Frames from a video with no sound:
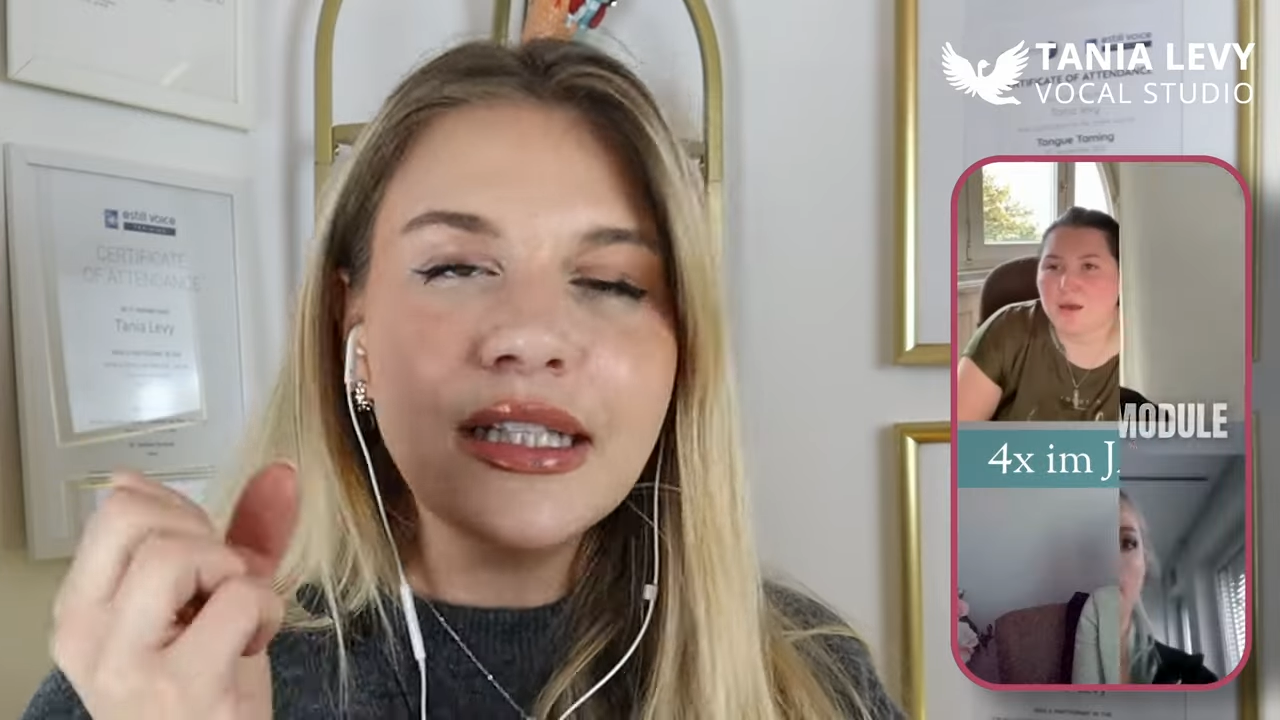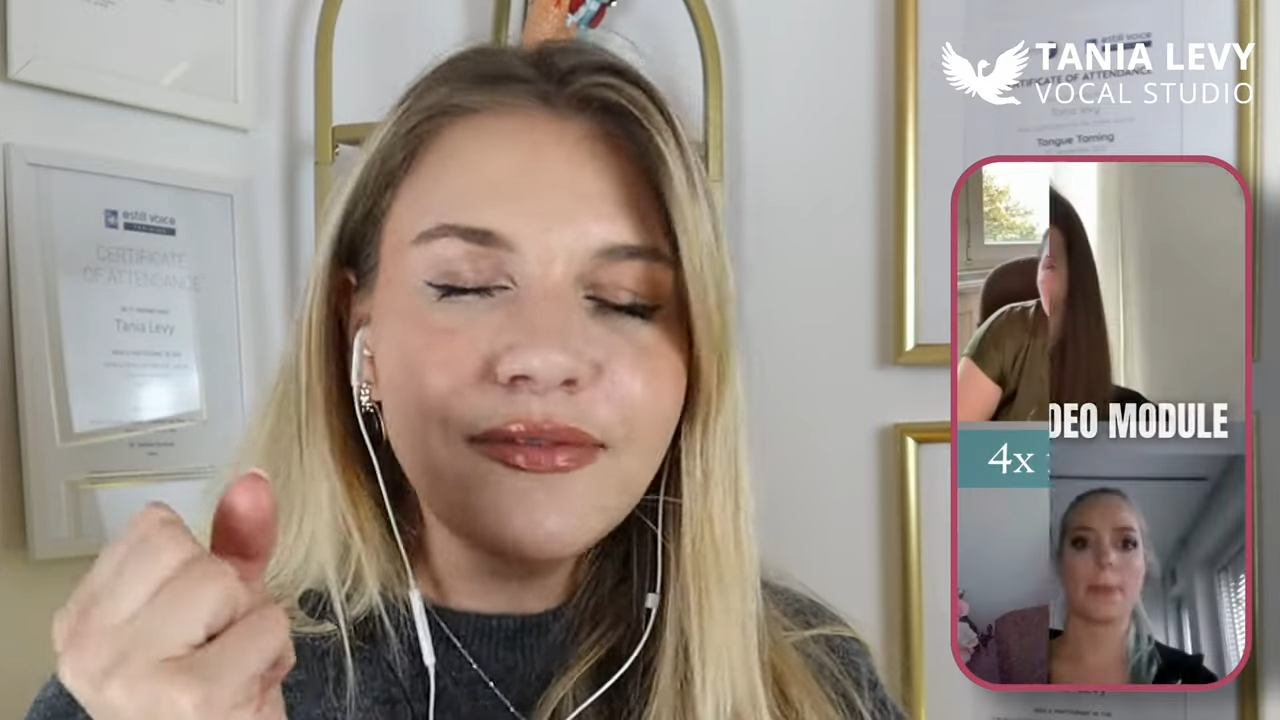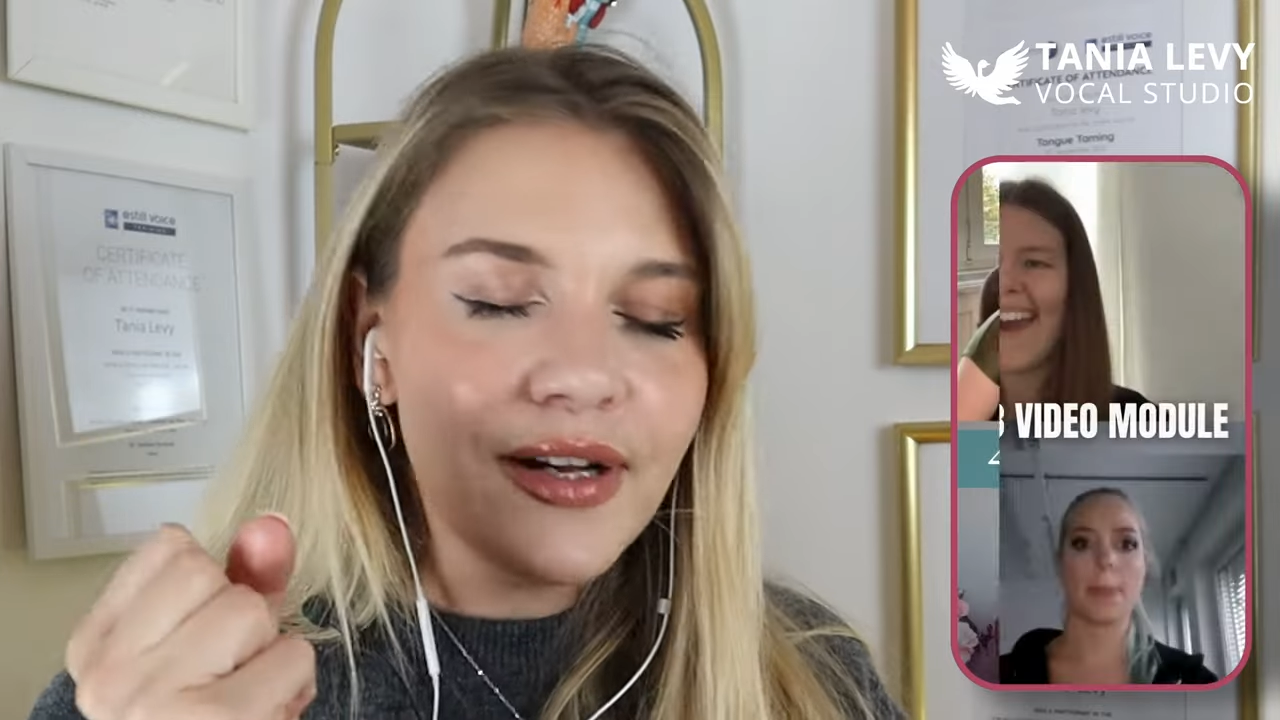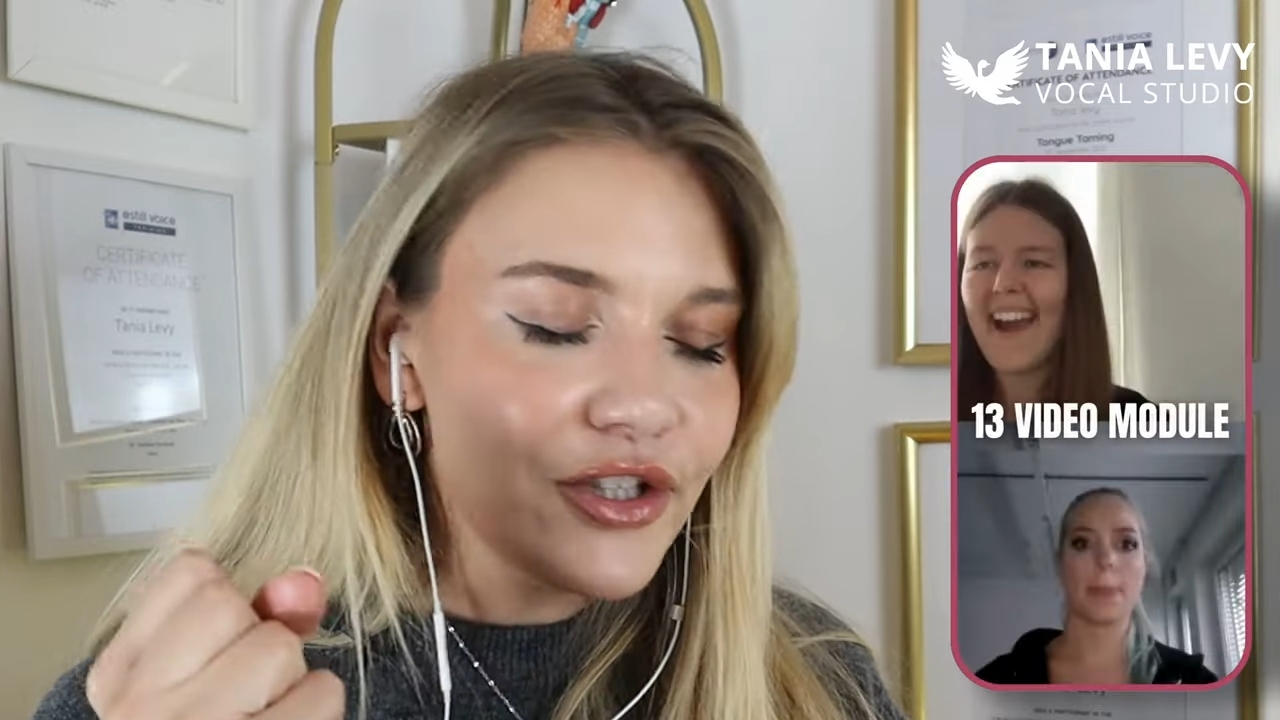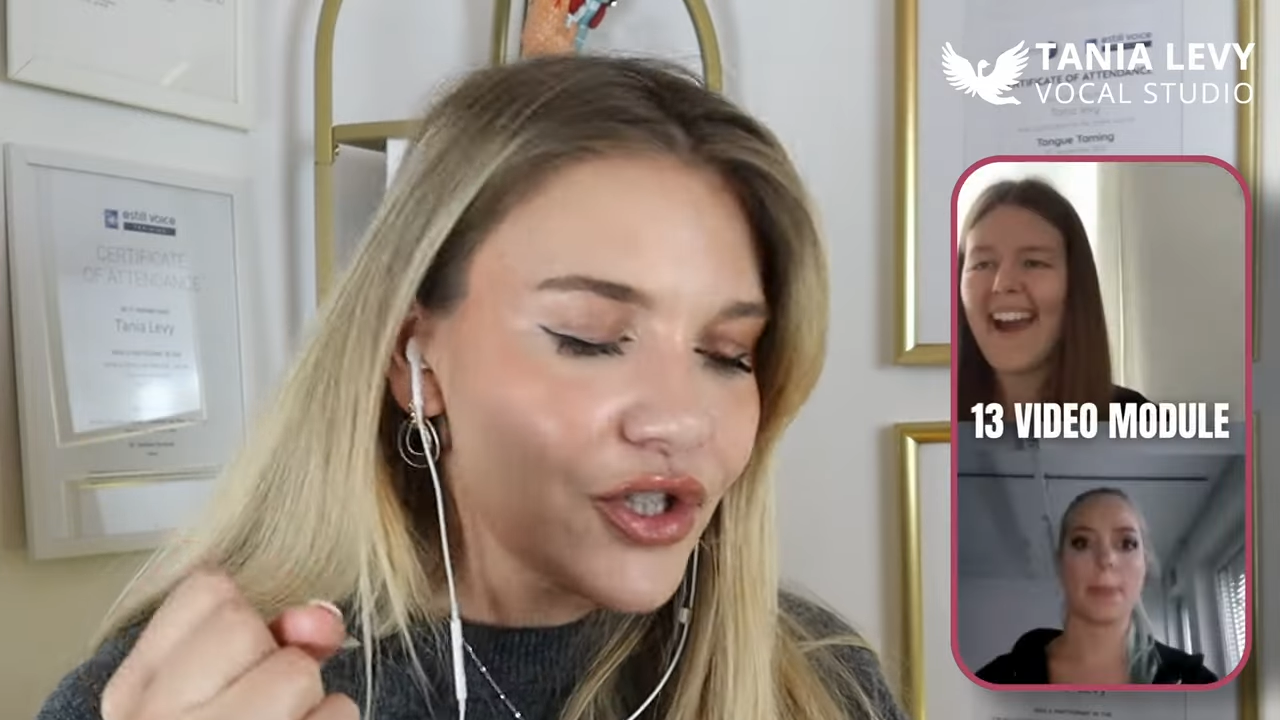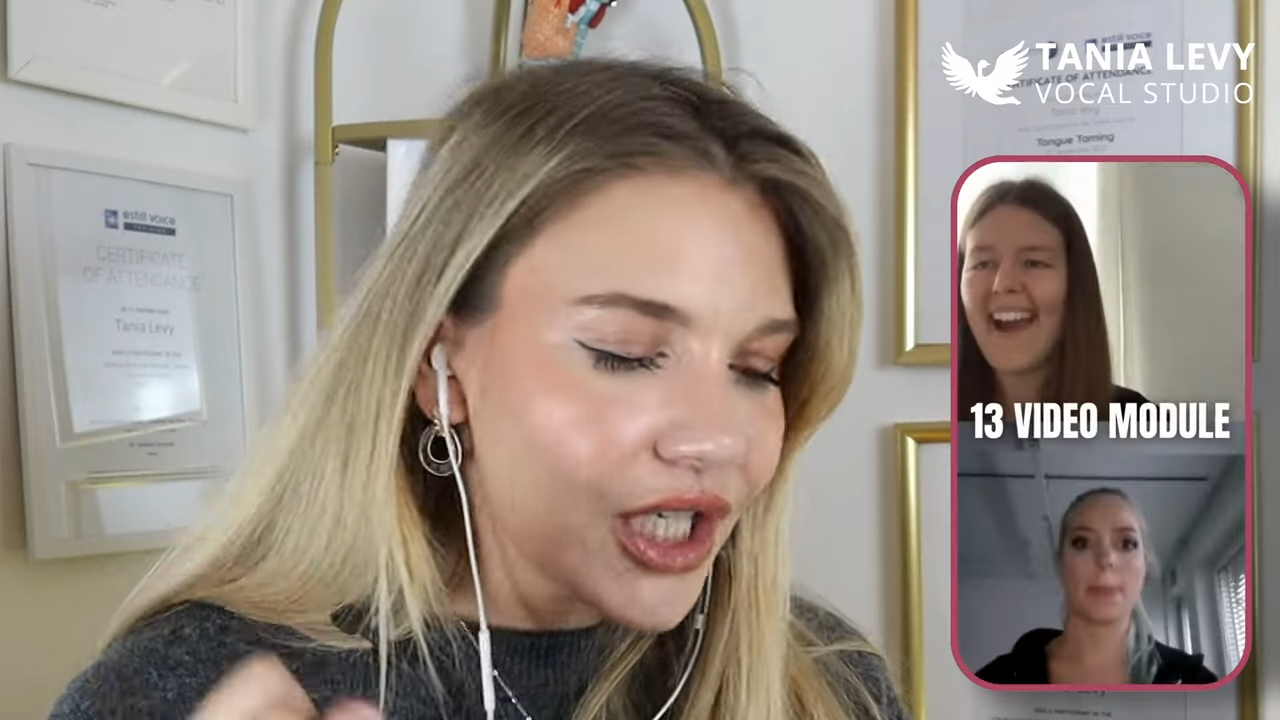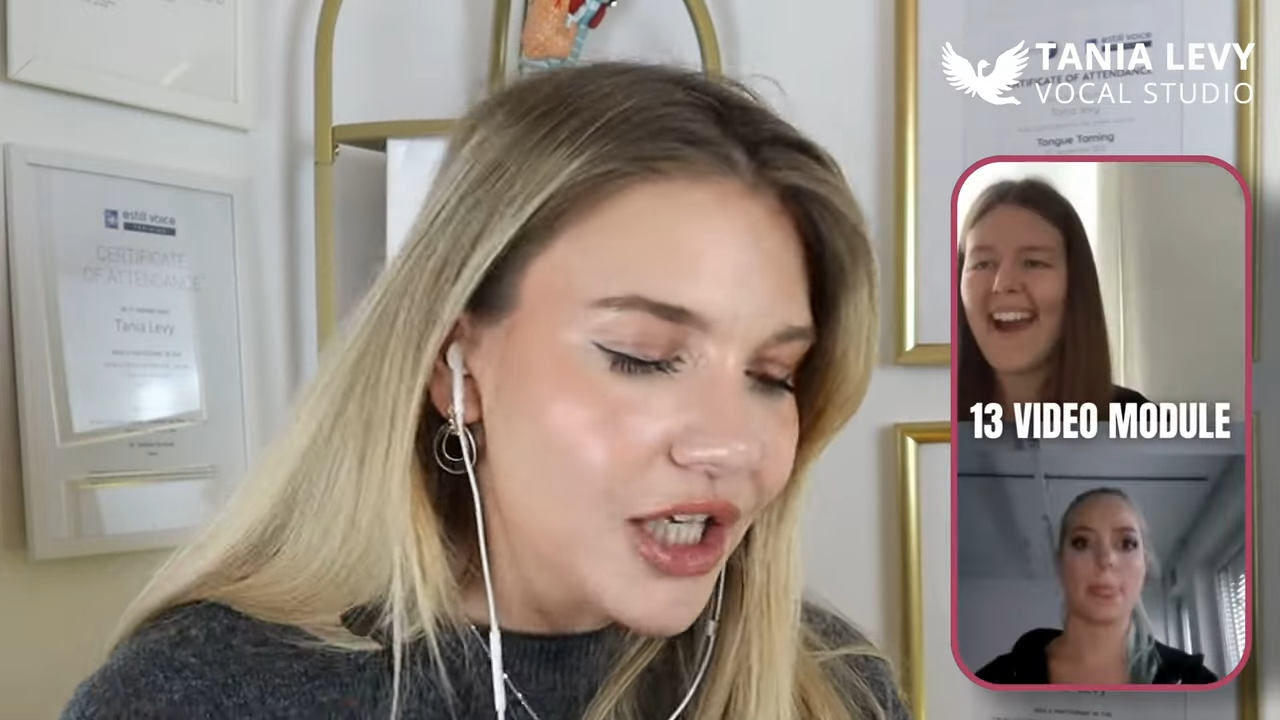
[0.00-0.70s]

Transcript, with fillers: die falschen